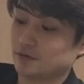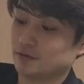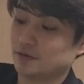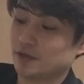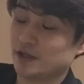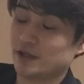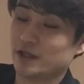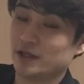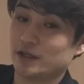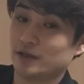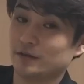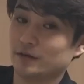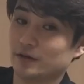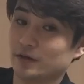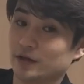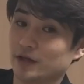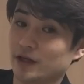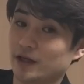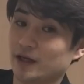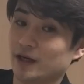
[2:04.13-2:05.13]
上に
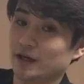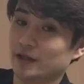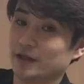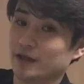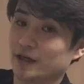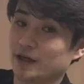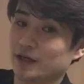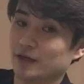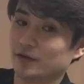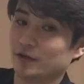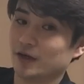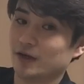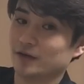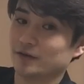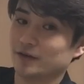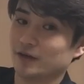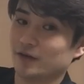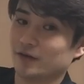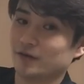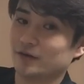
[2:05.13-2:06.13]
選んだカードがあ
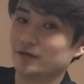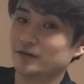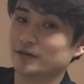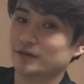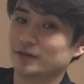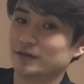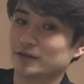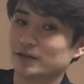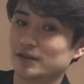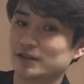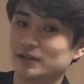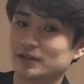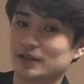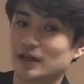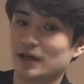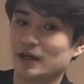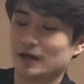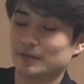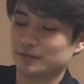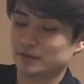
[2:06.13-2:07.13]
るだろうそし
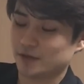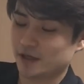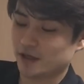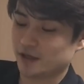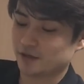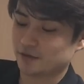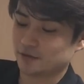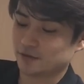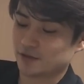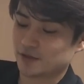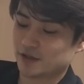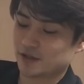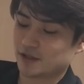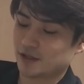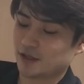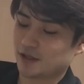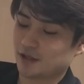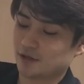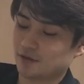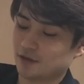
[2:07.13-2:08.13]
たらブレイクの
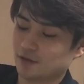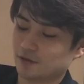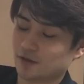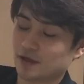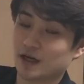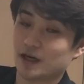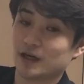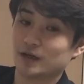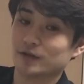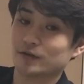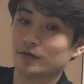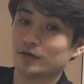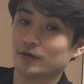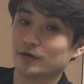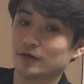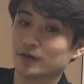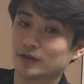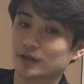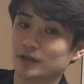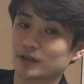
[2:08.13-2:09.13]
下側のカード
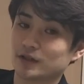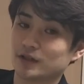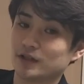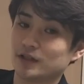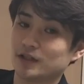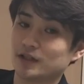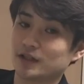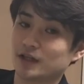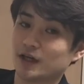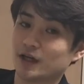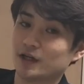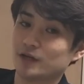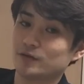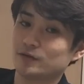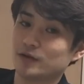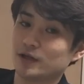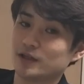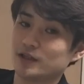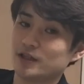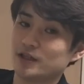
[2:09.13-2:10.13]
を2回
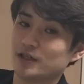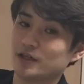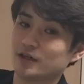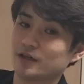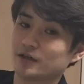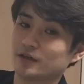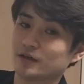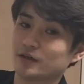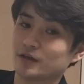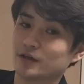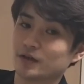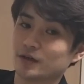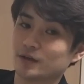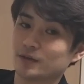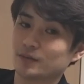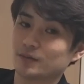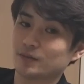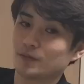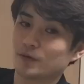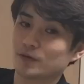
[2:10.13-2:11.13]
上に
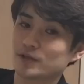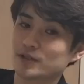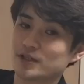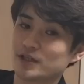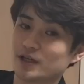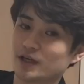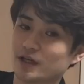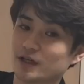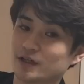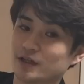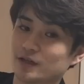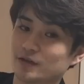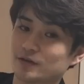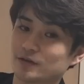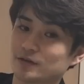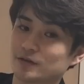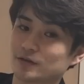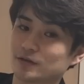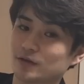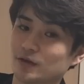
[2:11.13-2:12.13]
持ち上げてく
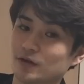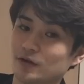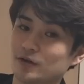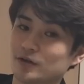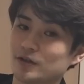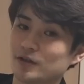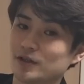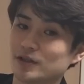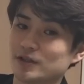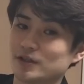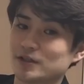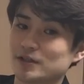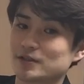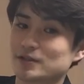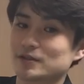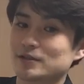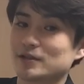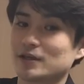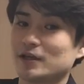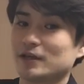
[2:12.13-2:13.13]
ると
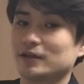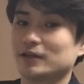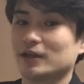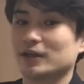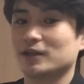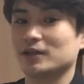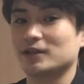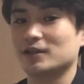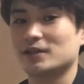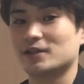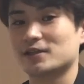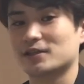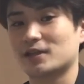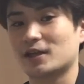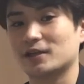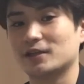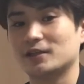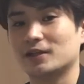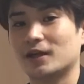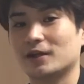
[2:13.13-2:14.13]
必然的に
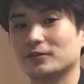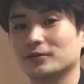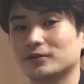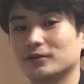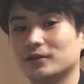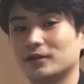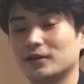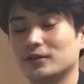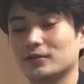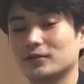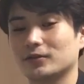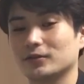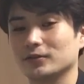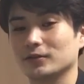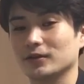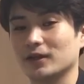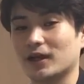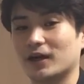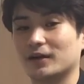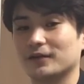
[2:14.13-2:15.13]
下になるっていうこ
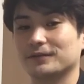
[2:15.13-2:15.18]
とだ